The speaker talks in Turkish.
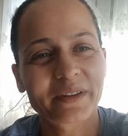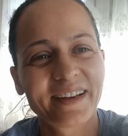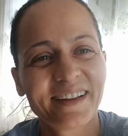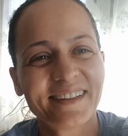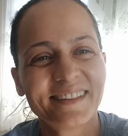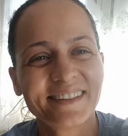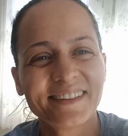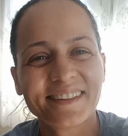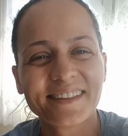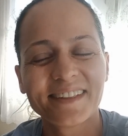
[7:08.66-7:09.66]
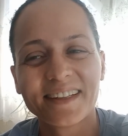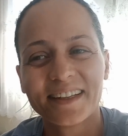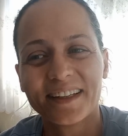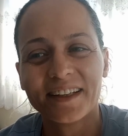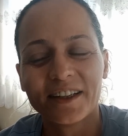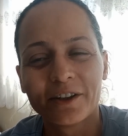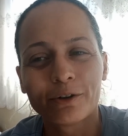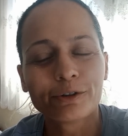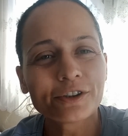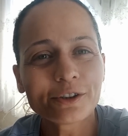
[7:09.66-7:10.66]
burada.
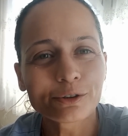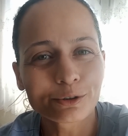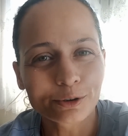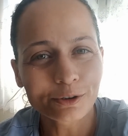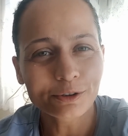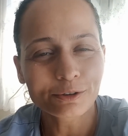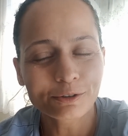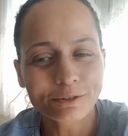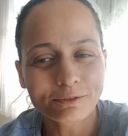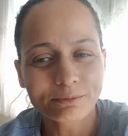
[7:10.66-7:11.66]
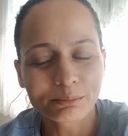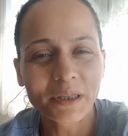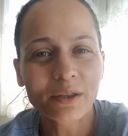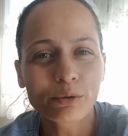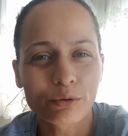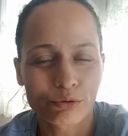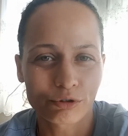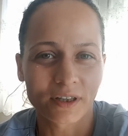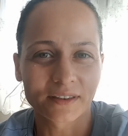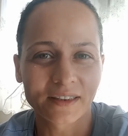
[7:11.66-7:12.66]
Ondan ötürü bekliyoruz
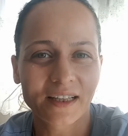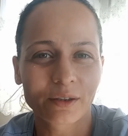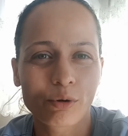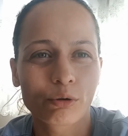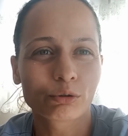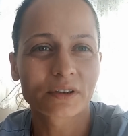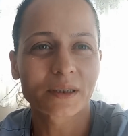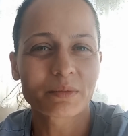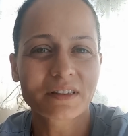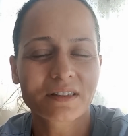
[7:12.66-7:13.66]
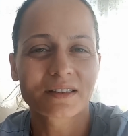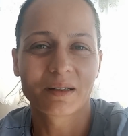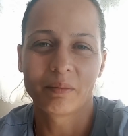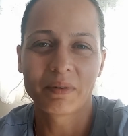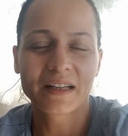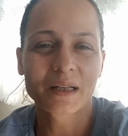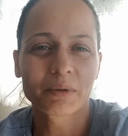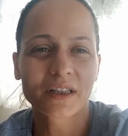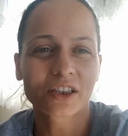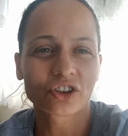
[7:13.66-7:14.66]
şu anda. Yani koltuklarımız
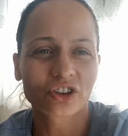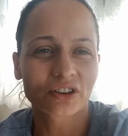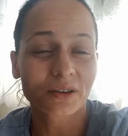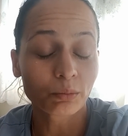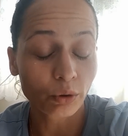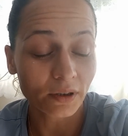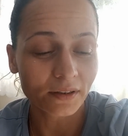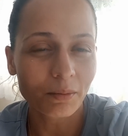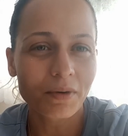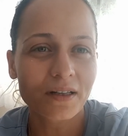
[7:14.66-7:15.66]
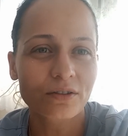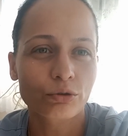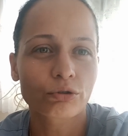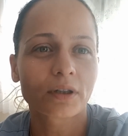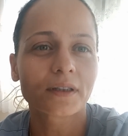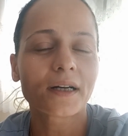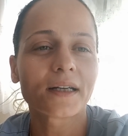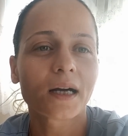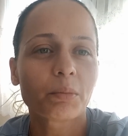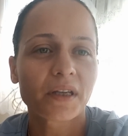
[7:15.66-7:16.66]
beklemede açıkçası. Bu arada Mars şu anda
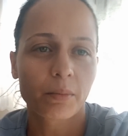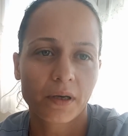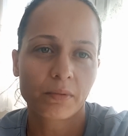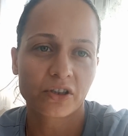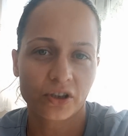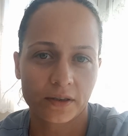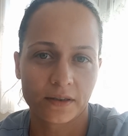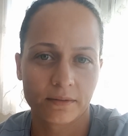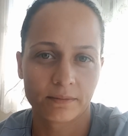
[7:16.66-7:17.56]
ayağımı yemeye başladı.